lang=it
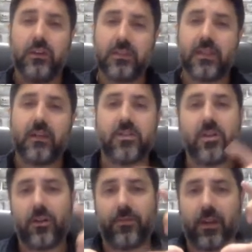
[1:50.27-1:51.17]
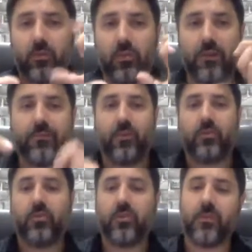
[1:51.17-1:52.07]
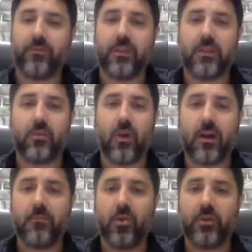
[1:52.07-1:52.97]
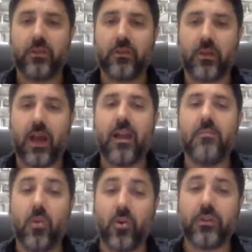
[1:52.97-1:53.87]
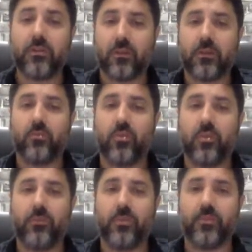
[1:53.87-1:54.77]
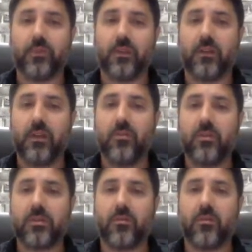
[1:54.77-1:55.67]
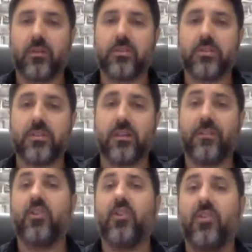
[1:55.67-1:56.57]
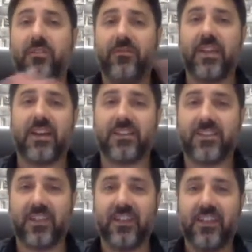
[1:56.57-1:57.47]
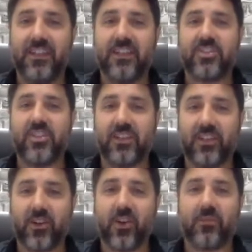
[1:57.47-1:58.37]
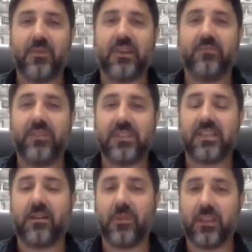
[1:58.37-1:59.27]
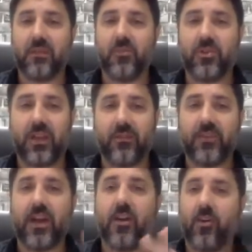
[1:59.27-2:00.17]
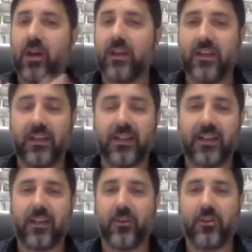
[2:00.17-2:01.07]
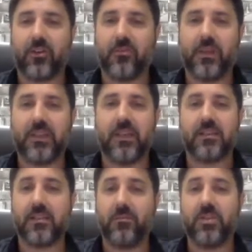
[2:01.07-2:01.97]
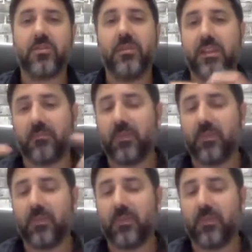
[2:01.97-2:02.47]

Inseriscilo e fai una foto, come vedi qua a monitor, al monitor del tuo computer. Questo è quello che ci serve, non inviarci il CD-ROM fisicamente in Moldavia o alle cliniche che ho in Romania, semplicemente